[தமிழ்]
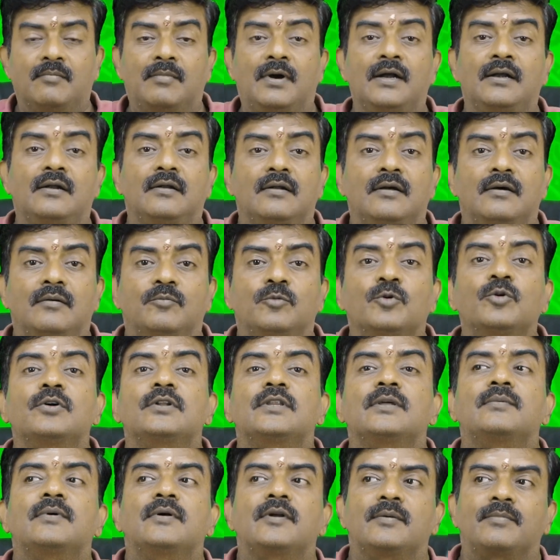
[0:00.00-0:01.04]
பட்
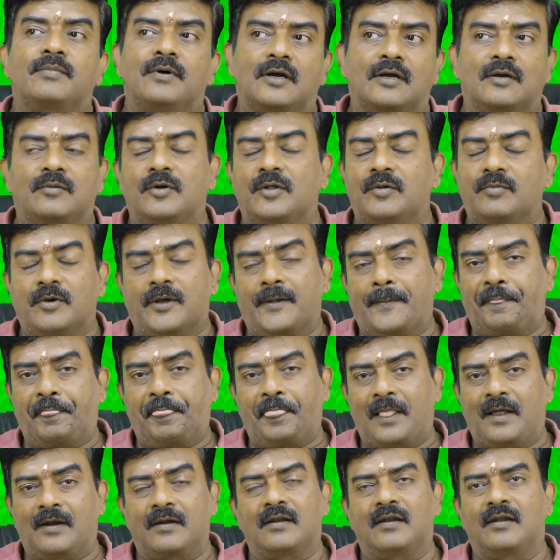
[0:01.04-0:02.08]
முகூர்த்தம் அப்படி பார்க்க முடியுமா
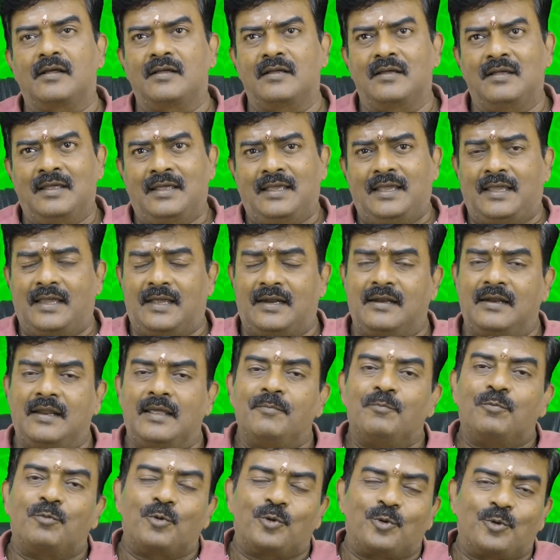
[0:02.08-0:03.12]
அப்படின்னா
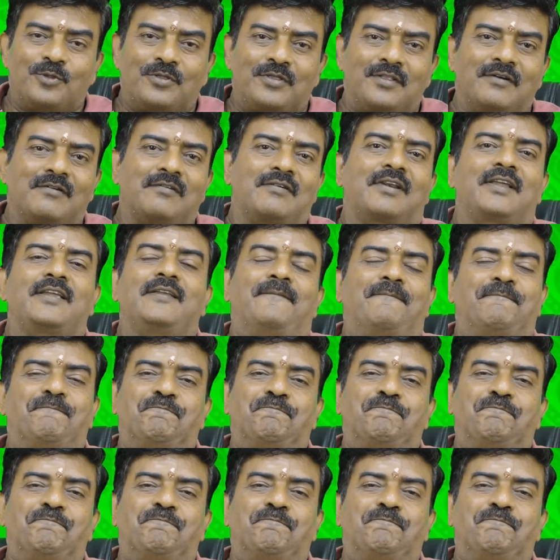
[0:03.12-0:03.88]
என்னை பொறுத்தவரை